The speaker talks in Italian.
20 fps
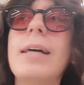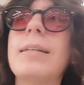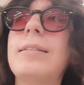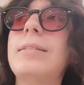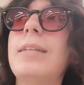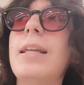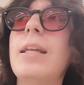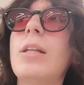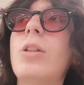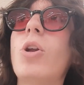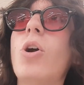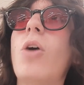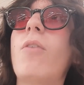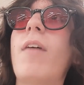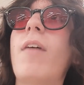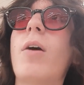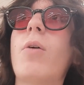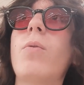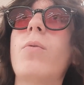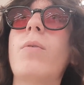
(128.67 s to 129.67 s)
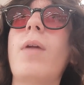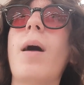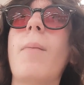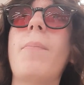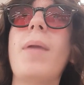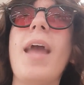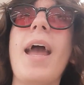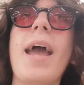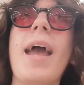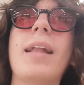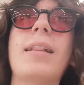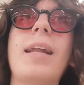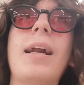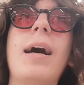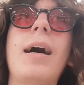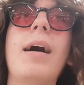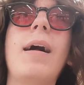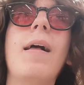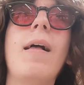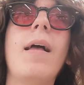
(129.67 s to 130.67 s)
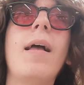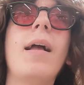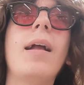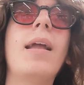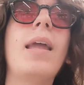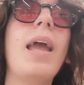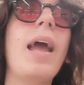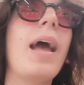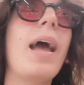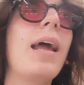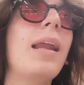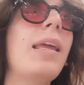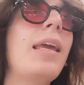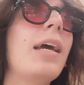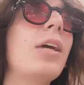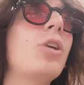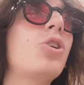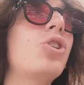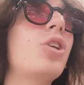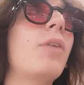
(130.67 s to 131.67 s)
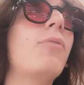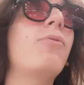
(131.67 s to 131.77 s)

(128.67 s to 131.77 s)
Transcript: si ritrova con una pietra che riesce a